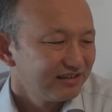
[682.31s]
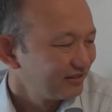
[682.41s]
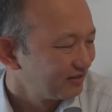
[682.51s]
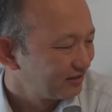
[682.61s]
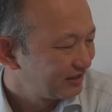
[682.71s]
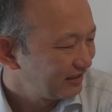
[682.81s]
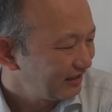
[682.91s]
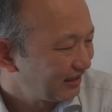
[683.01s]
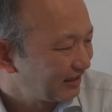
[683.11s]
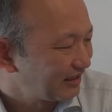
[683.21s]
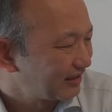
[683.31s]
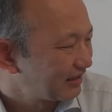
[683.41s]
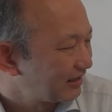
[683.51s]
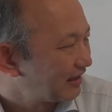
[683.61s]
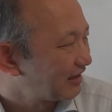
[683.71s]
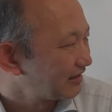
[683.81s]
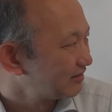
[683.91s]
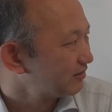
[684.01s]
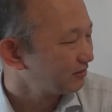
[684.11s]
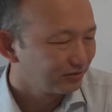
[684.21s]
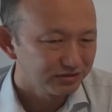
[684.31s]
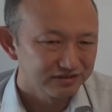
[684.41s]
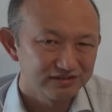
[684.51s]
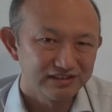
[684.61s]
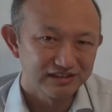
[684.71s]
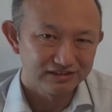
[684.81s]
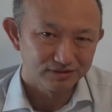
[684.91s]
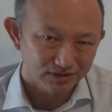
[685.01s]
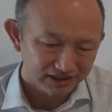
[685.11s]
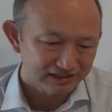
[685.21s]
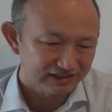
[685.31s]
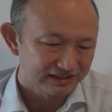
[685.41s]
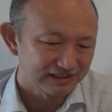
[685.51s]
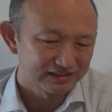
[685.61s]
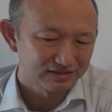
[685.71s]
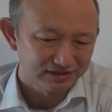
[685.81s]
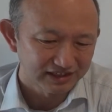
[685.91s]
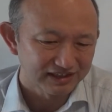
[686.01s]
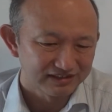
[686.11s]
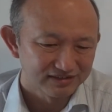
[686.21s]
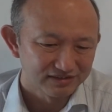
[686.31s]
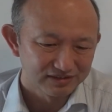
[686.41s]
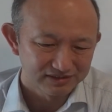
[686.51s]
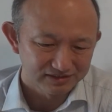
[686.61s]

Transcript: そのシリアからそのドイツに逃れてきた人でその